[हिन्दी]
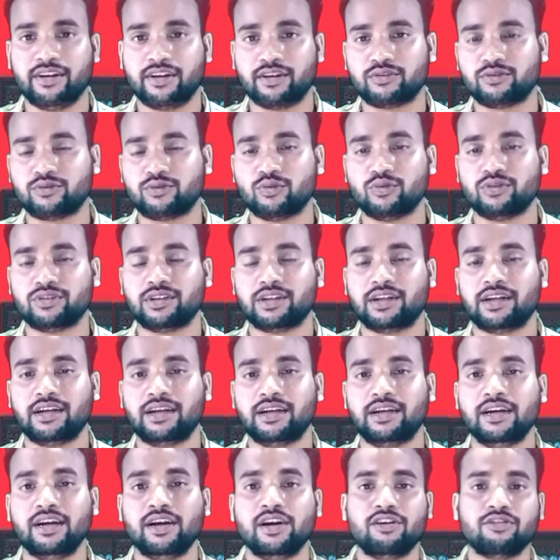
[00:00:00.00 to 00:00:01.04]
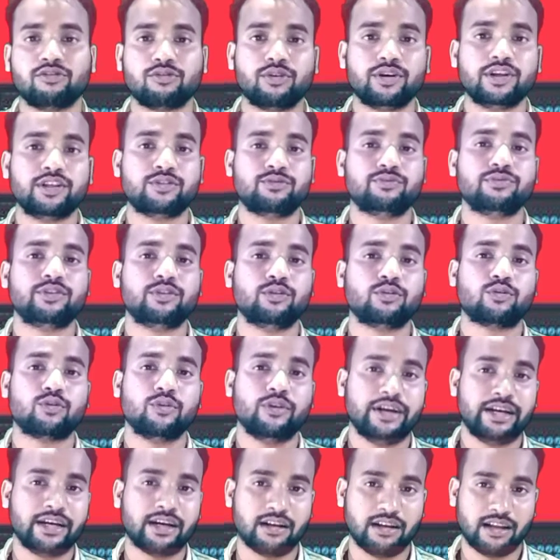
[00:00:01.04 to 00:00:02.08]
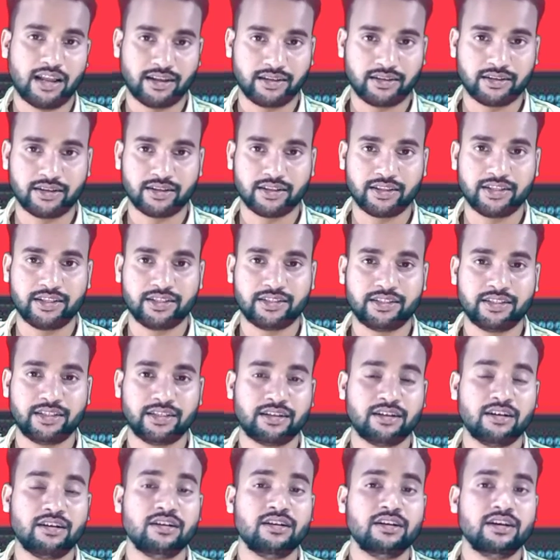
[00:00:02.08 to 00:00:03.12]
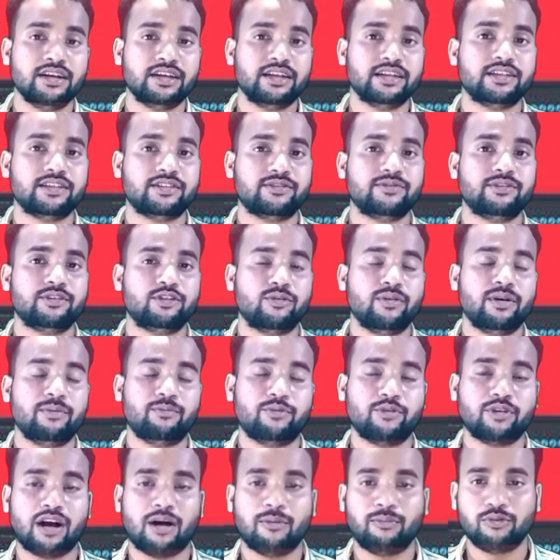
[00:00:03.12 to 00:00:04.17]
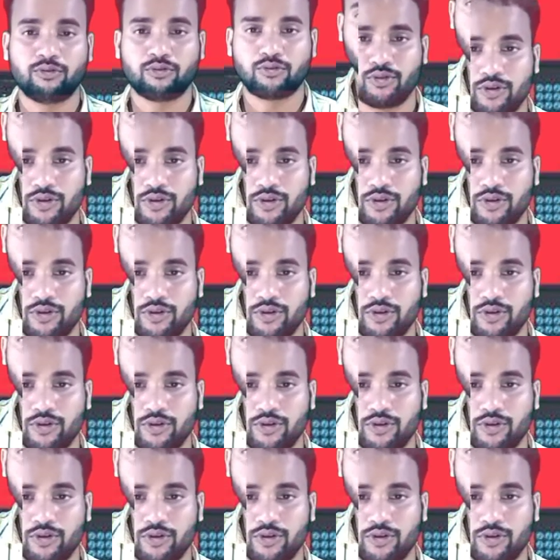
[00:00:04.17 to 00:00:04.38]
लेने सोच रहे हैं तो इस वीडियो को एक लाइक कर दीजिएगा इस वीडियो में पूरा आप